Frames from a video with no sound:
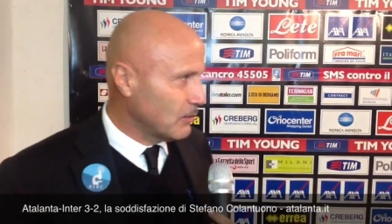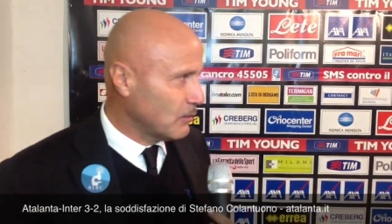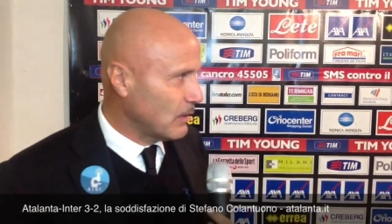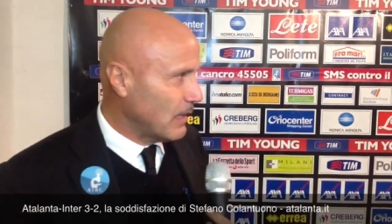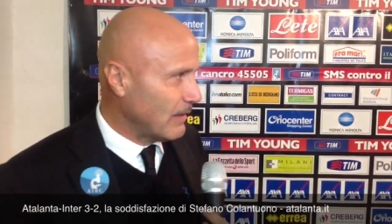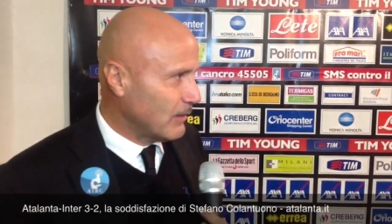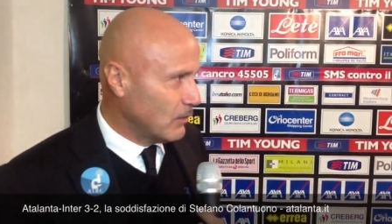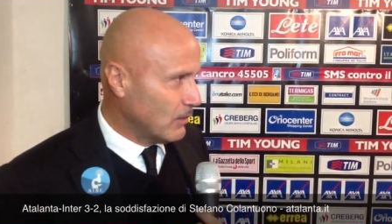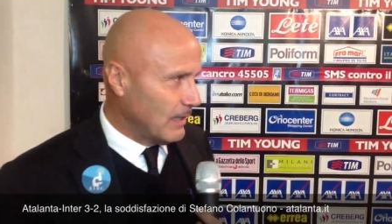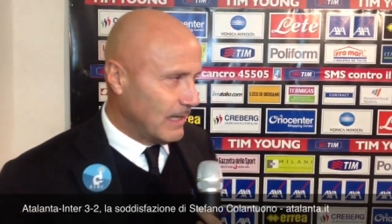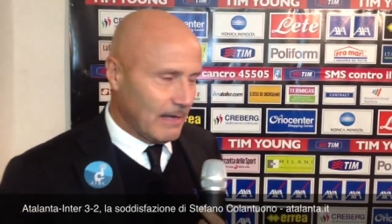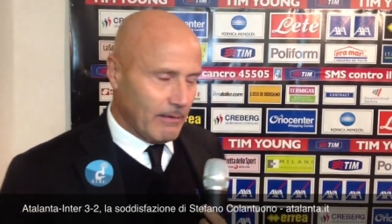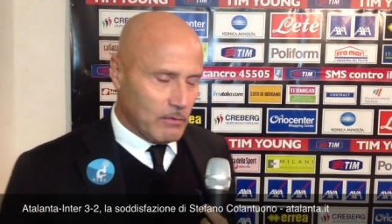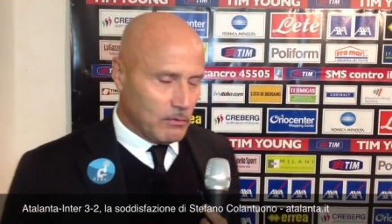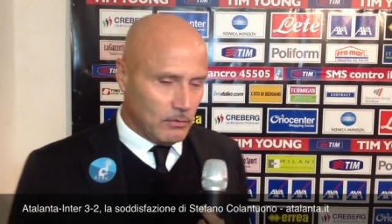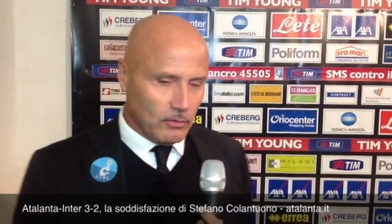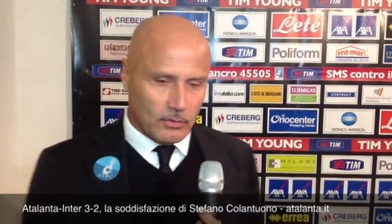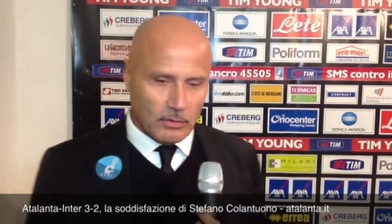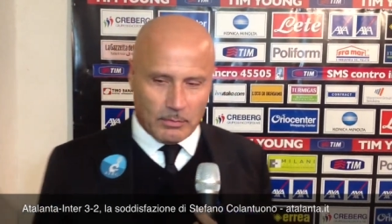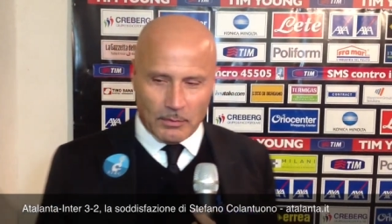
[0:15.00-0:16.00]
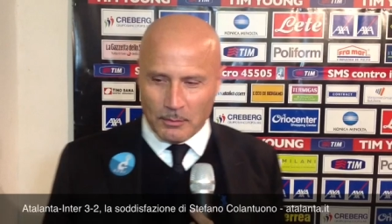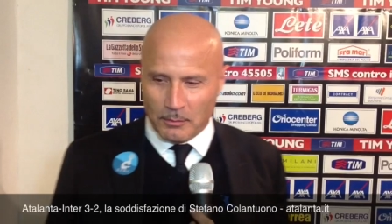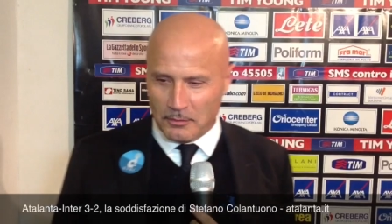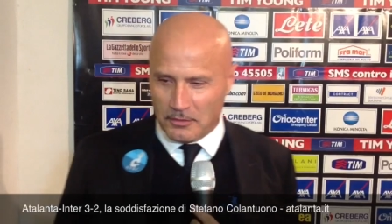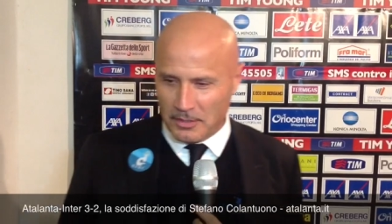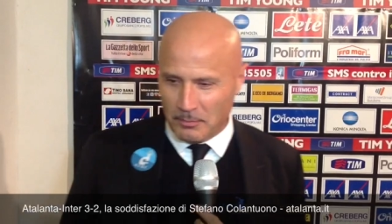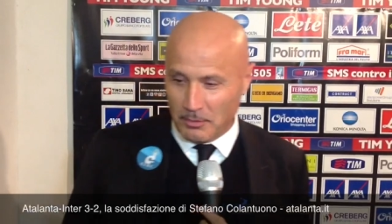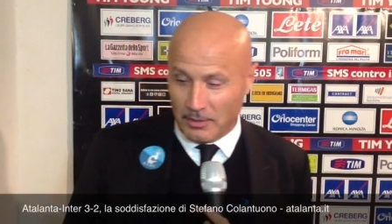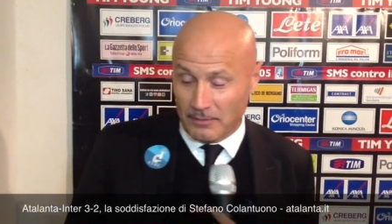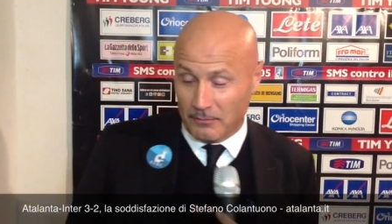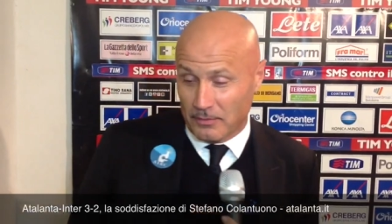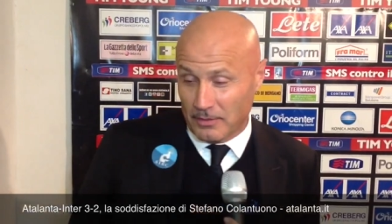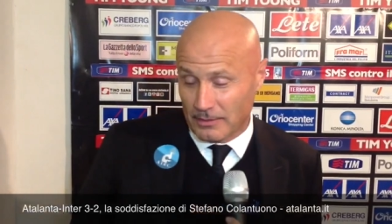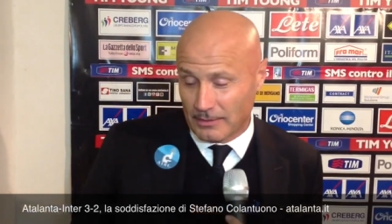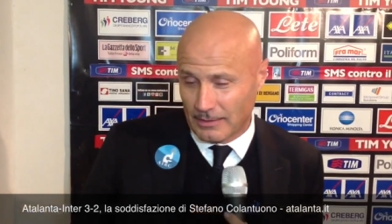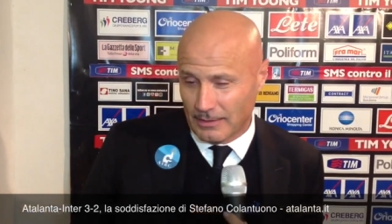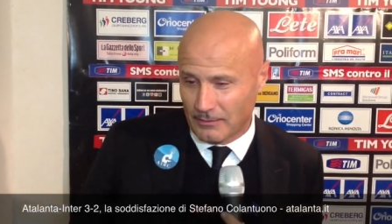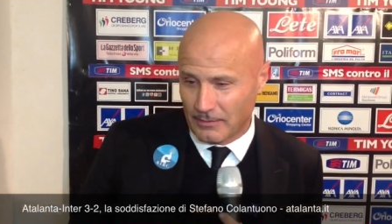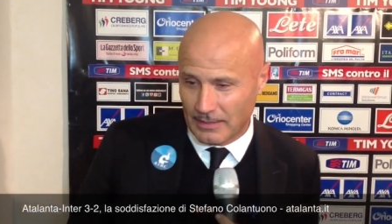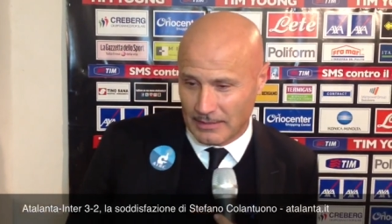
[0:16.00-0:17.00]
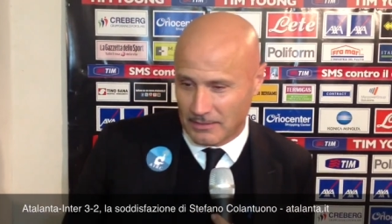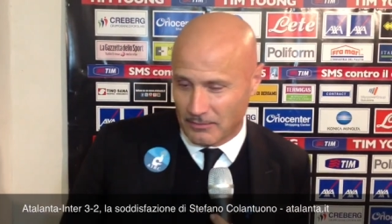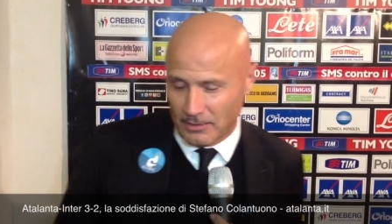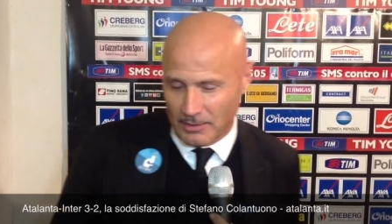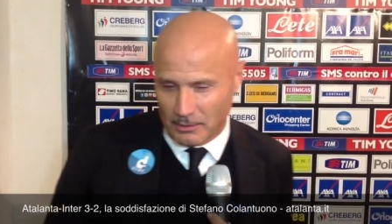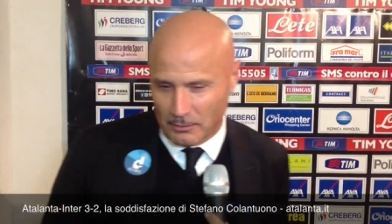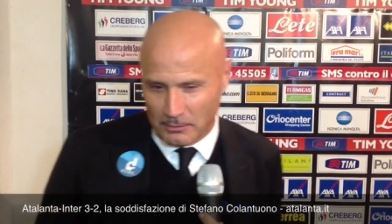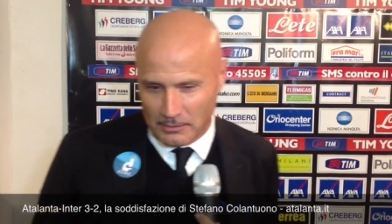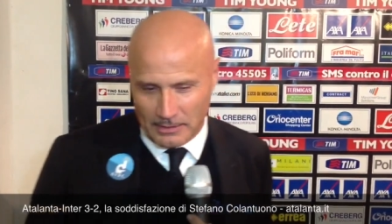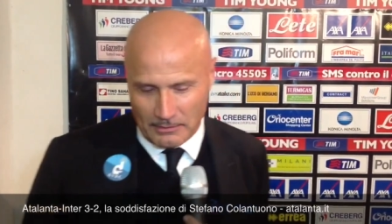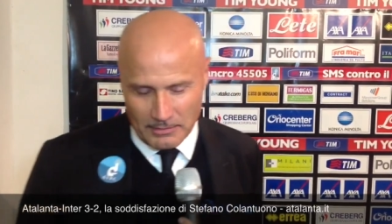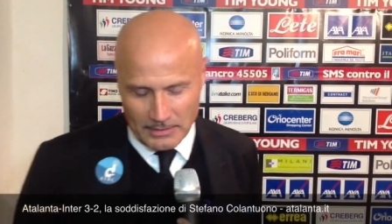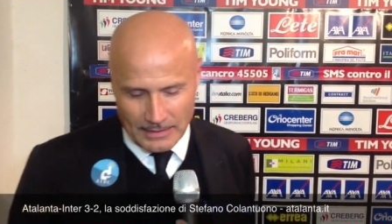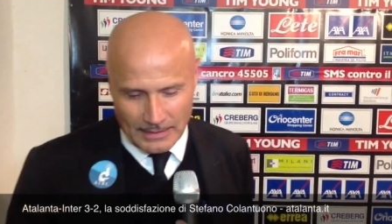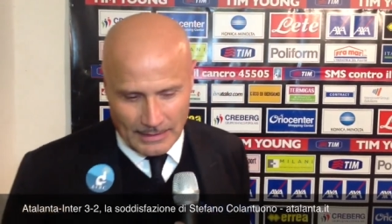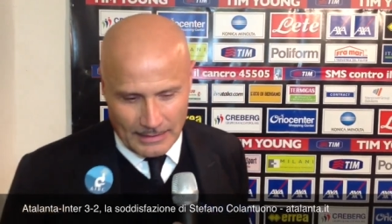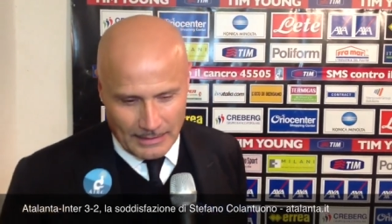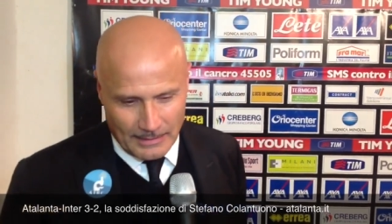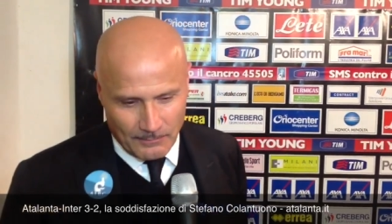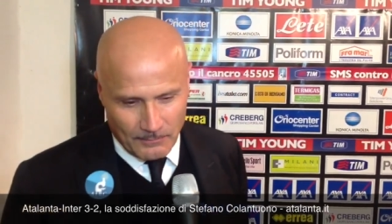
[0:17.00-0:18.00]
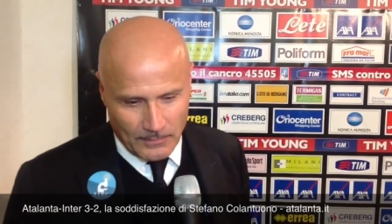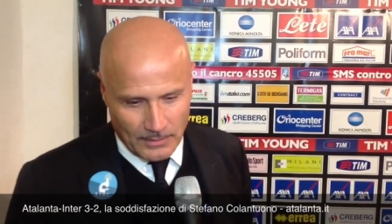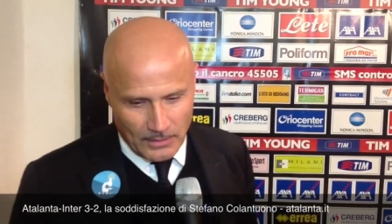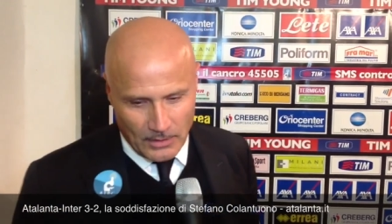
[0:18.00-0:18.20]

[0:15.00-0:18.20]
non è, non è che avevo detto proprio così, poi a volte le frasi vengono travisate.